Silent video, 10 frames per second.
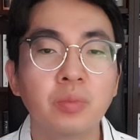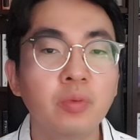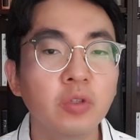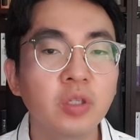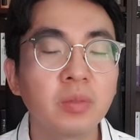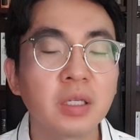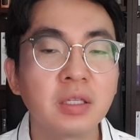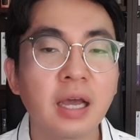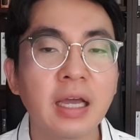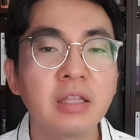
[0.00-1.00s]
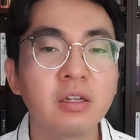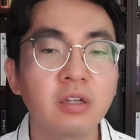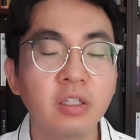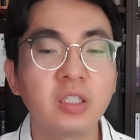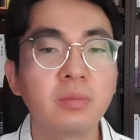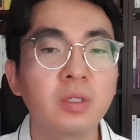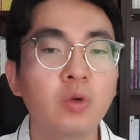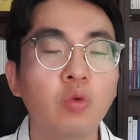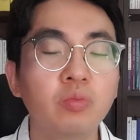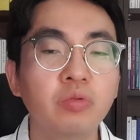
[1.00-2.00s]
부모님께서 아이들 열심히
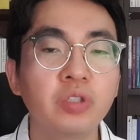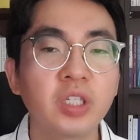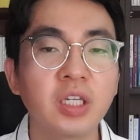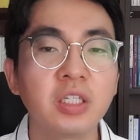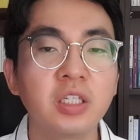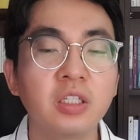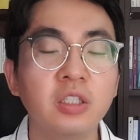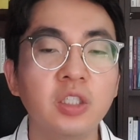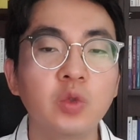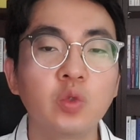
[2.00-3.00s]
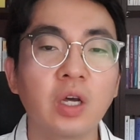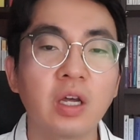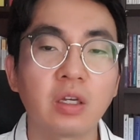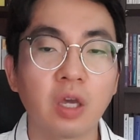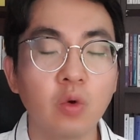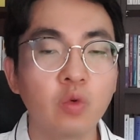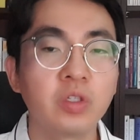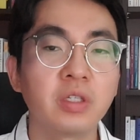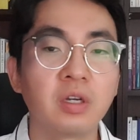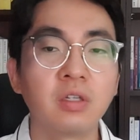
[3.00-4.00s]
공부시키시는 이유가 겨우
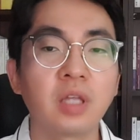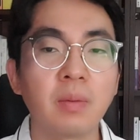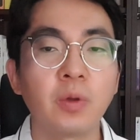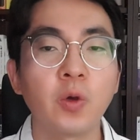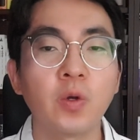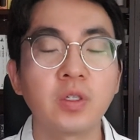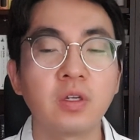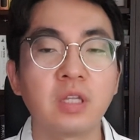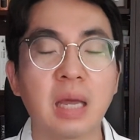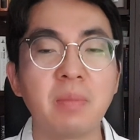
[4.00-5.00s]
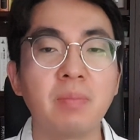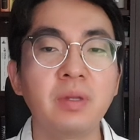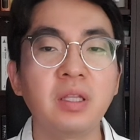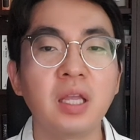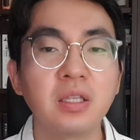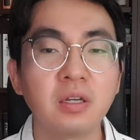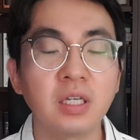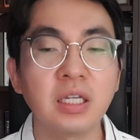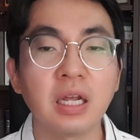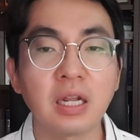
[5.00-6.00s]
이제 정답 외워서 남의 밑에서
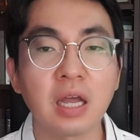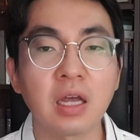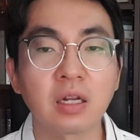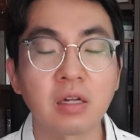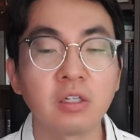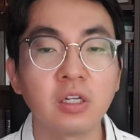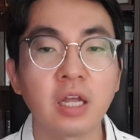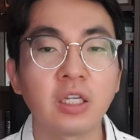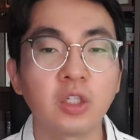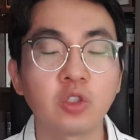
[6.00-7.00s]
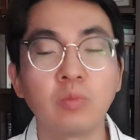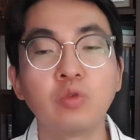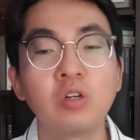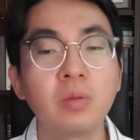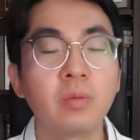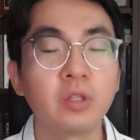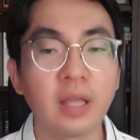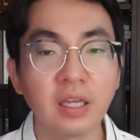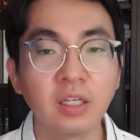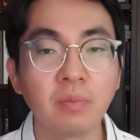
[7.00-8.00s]
일하라 라는 건 아니겠죠. 물론 뭐
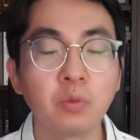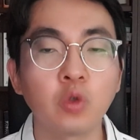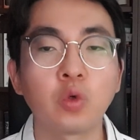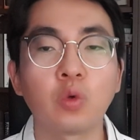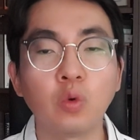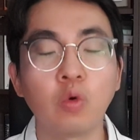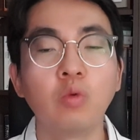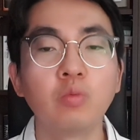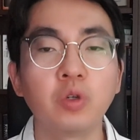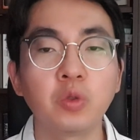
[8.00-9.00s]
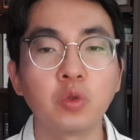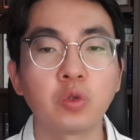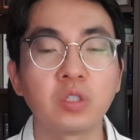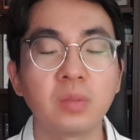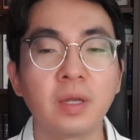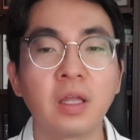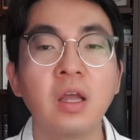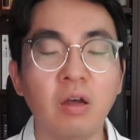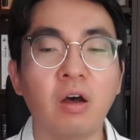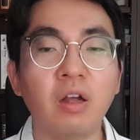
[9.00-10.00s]
대기업도 좋고 공무원도 좋지만
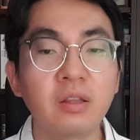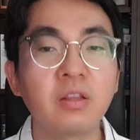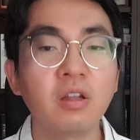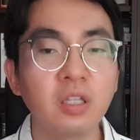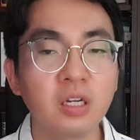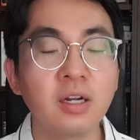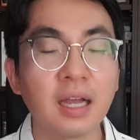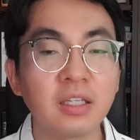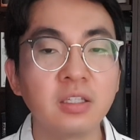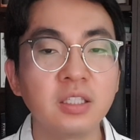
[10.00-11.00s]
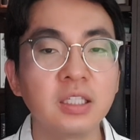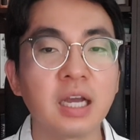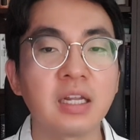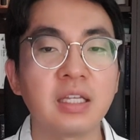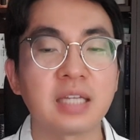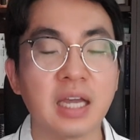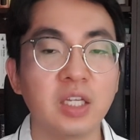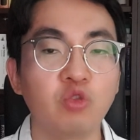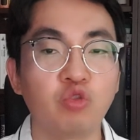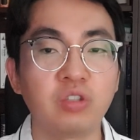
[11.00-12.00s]
어떤 일을 하든지 간에
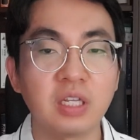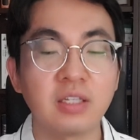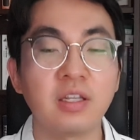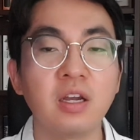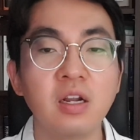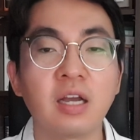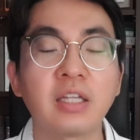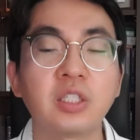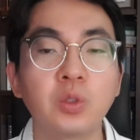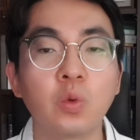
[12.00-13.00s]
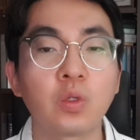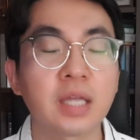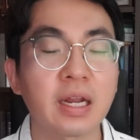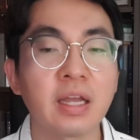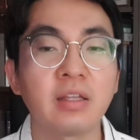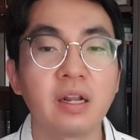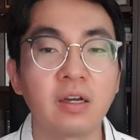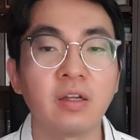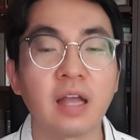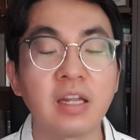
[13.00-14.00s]
자기 주체성을 가지고 살아야 될
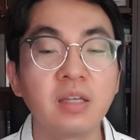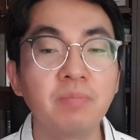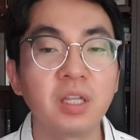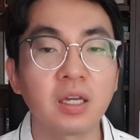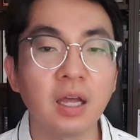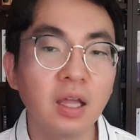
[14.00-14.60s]
것 아닙니까?